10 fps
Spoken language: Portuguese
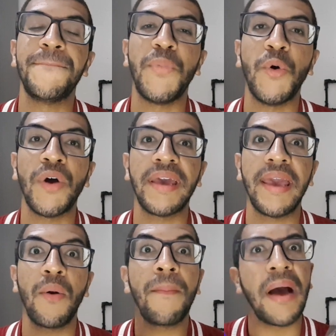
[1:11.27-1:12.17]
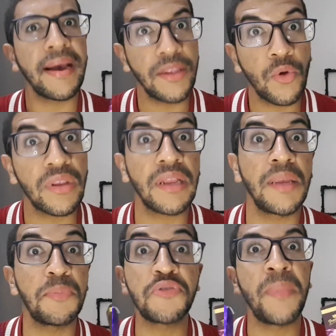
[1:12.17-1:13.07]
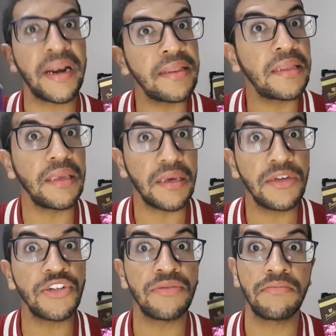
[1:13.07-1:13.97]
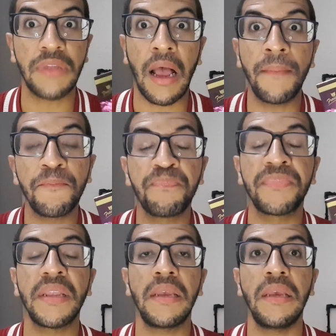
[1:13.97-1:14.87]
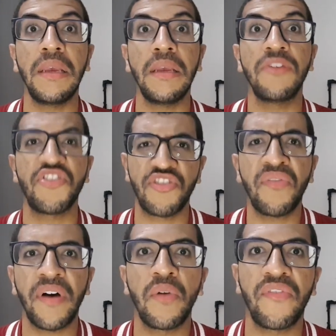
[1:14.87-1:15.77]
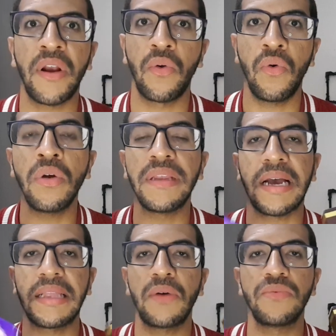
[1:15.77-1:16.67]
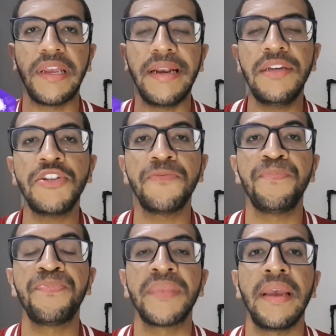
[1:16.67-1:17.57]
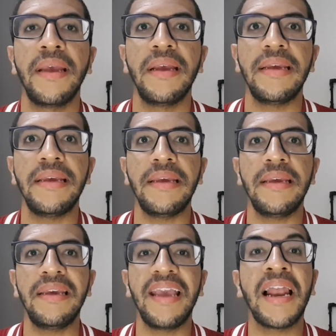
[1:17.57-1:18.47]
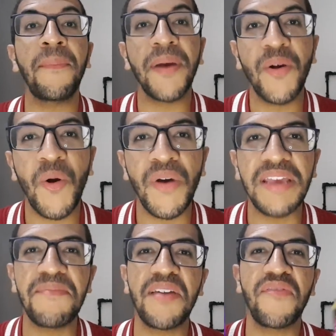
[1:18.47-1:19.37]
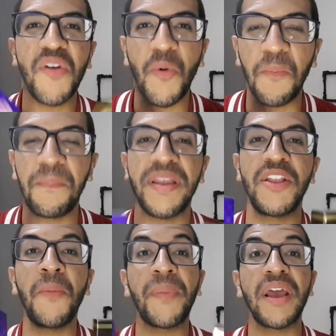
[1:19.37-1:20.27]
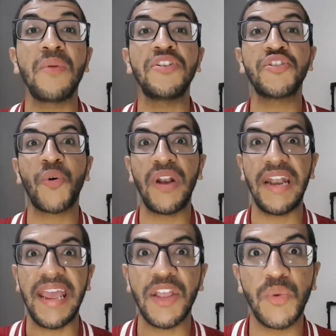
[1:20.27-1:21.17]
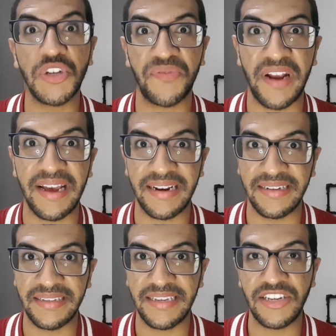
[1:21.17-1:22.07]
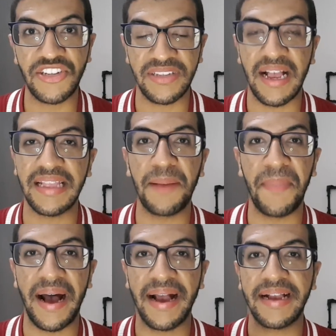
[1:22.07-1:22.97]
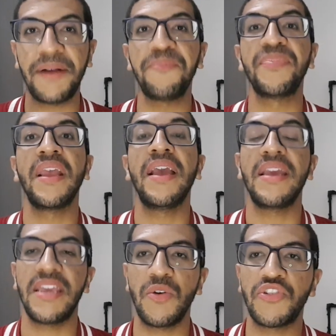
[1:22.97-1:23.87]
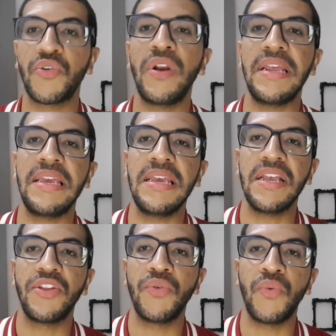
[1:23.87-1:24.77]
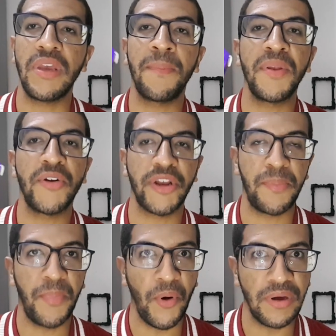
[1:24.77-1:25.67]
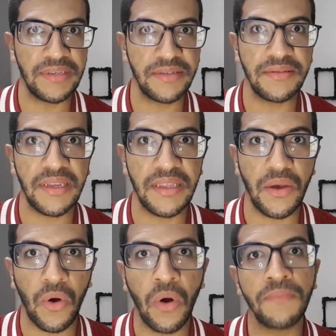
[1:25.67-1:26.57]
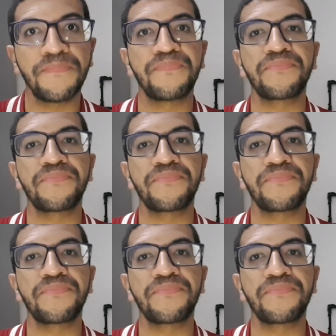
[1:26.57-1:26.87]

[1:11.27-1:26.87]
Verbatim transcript: porque é uma marca de contratipos baratinhas, tá? E já já eu falo o valor de cada um deles. E ela pegou e me enviou, pediu para eu escolher duas fragrâncias, tá, da marca, e eu escolhi do Hypnotic Poison da Dior